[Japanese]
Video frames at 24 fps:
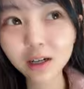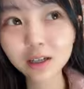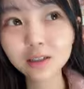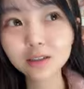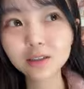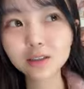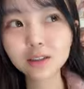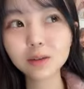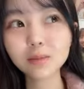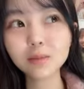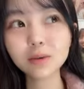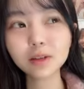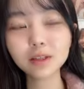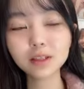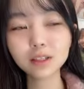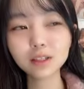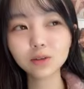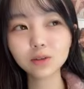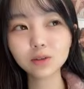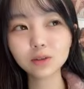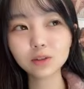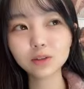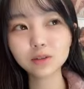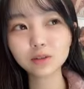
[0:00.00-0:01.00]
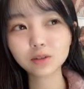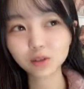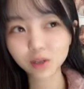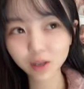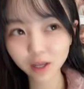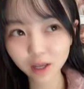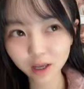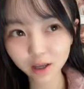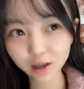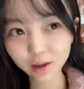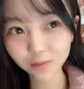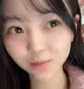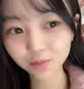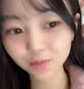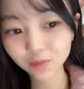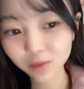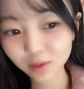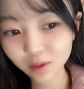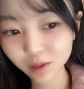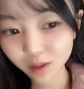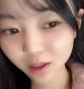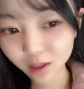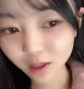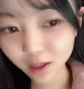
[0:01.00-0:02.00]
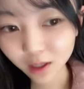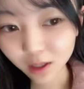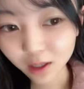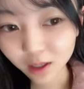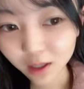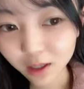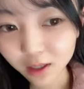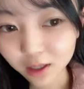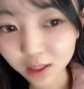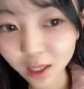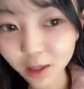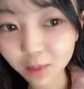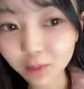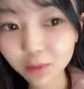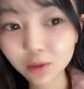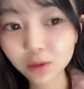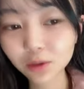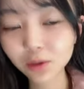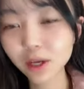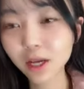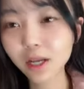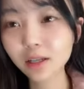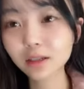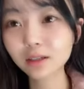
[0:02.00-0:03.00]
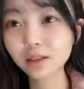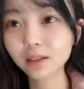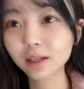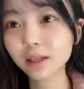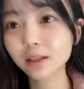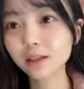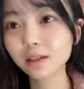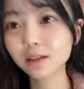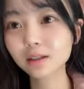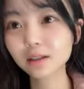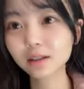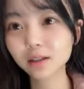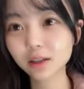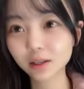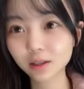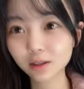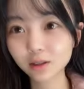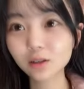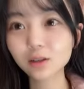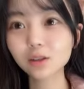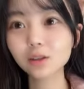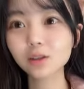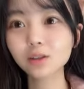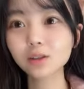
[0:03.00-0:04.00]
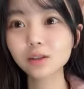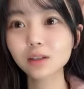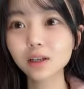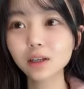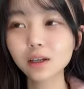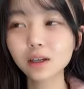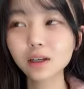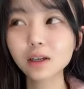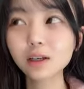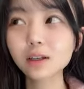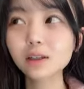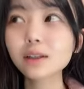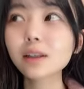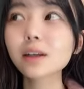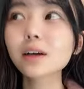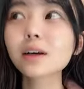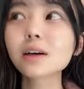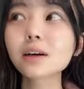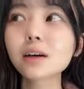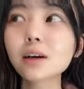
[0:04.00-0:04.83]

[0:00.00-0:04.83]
アイスがめっちゃ美味しくてセブンのやつなんですけどなん